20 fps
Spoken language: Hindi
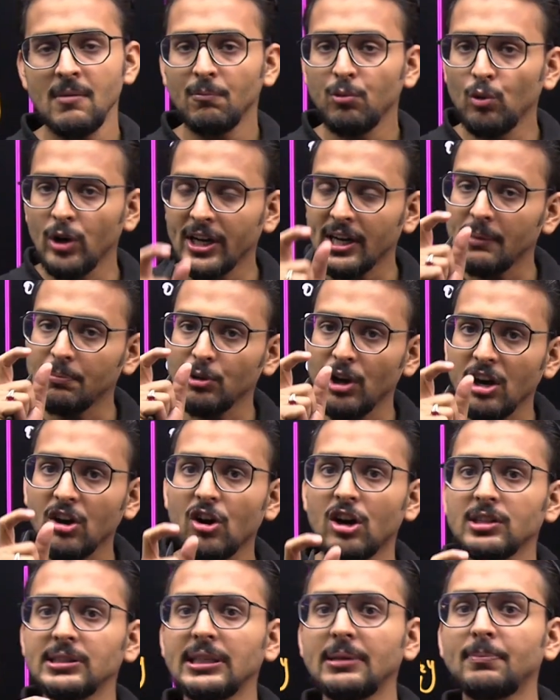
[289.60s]
पूरा का पूरा
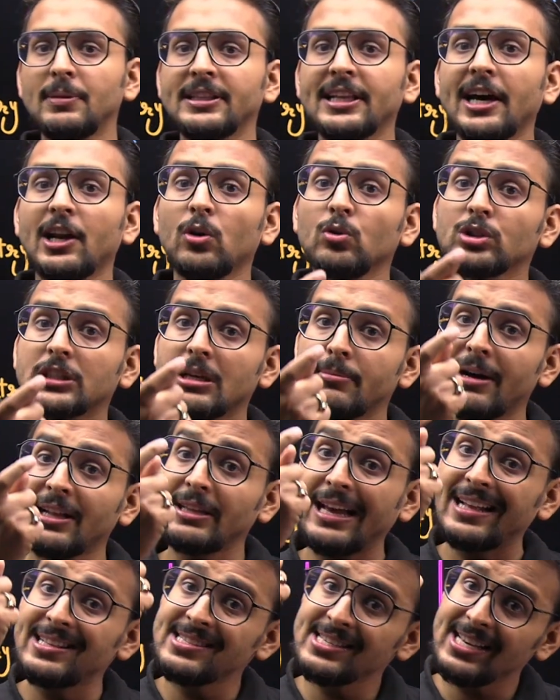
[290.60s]
कॉन्सेप्ट बता रहा हूँ उसके
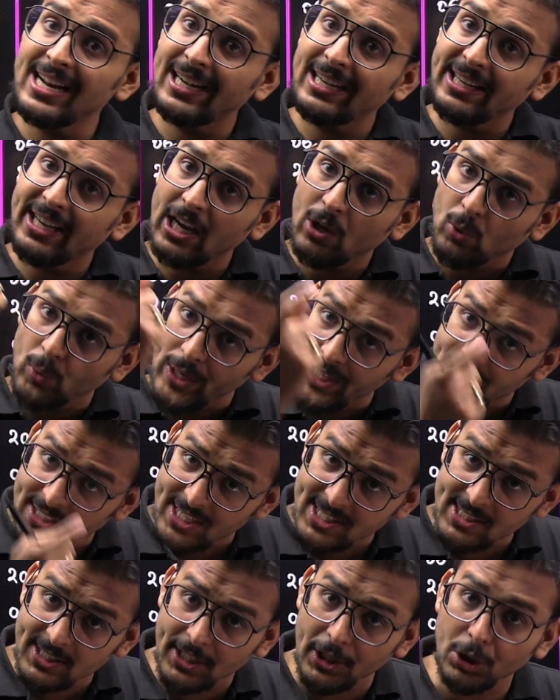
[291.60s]
बाद एनसीआरटी e के
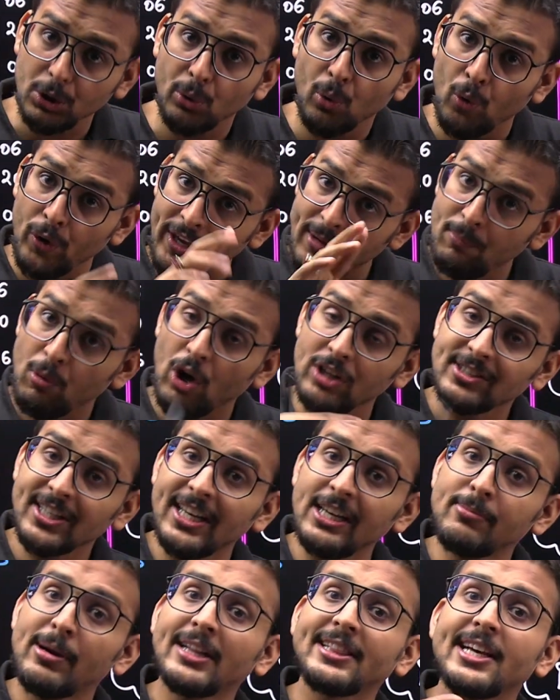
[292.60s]
क्वेश्चन के थ्रू ही बहुत
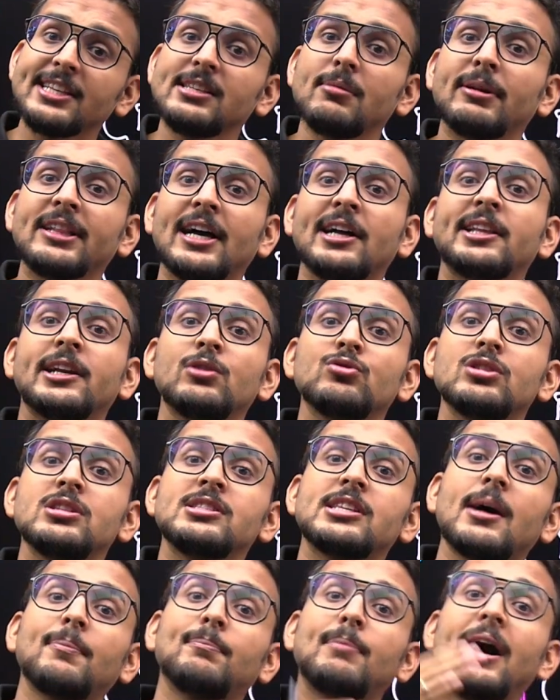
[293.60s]
सारी बातें ऐसी बता दे रहा हूँ
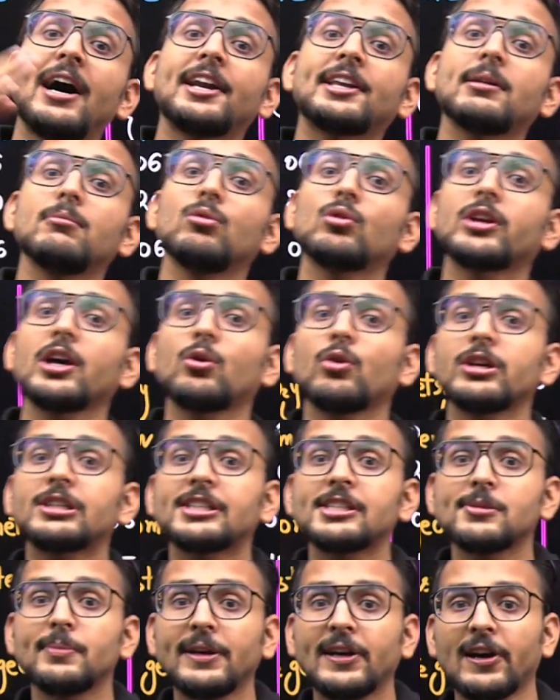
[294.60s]
जिनसे आप बाहर की बुक के
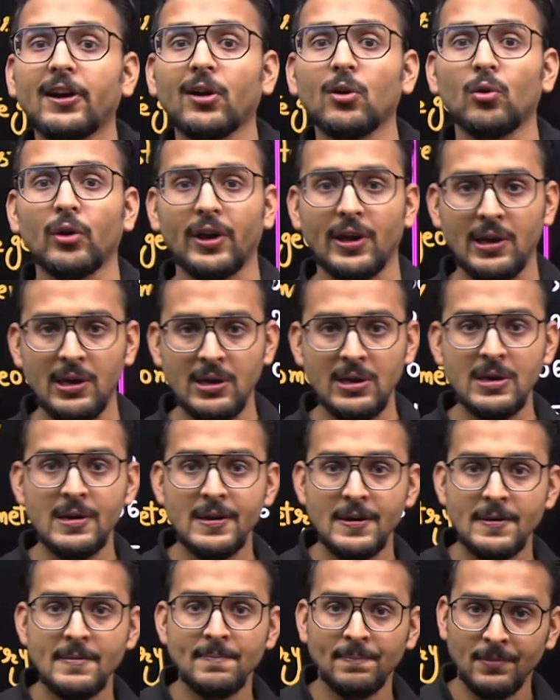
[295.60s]
क्वेश्चन भी कर लोगे
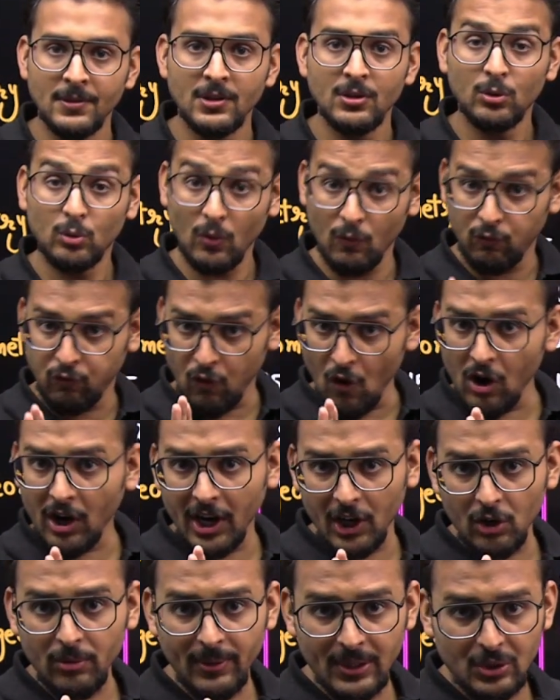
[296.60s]
तो वो
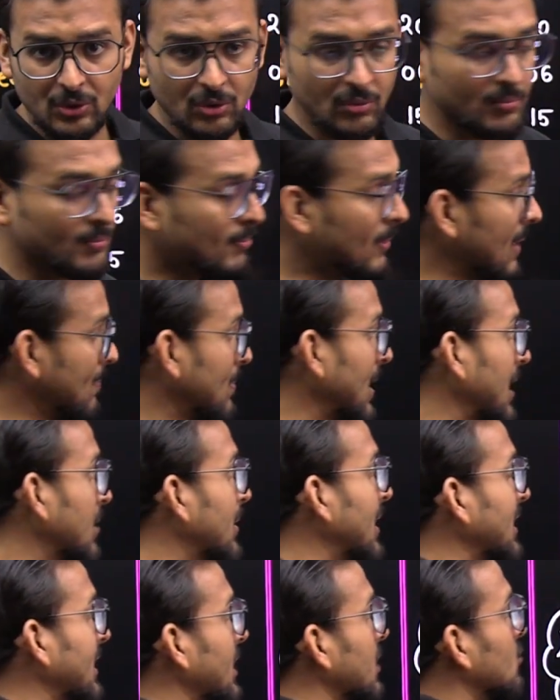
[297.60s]
करो बच्चों मैं
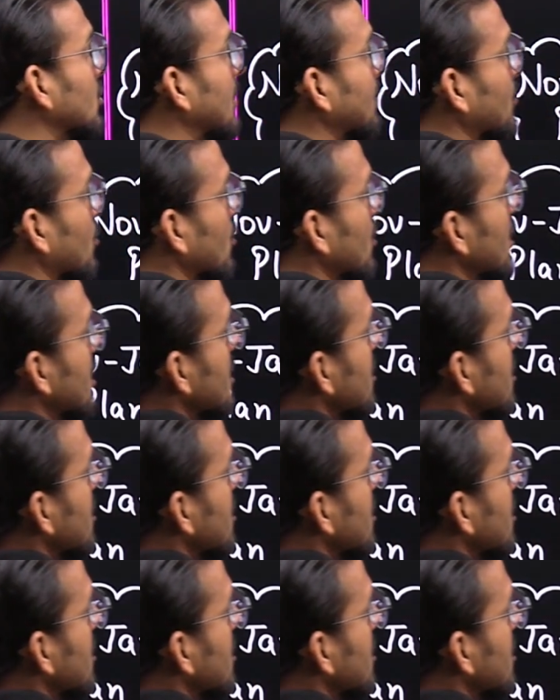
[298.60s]
बार बार कह रहा हूं आपको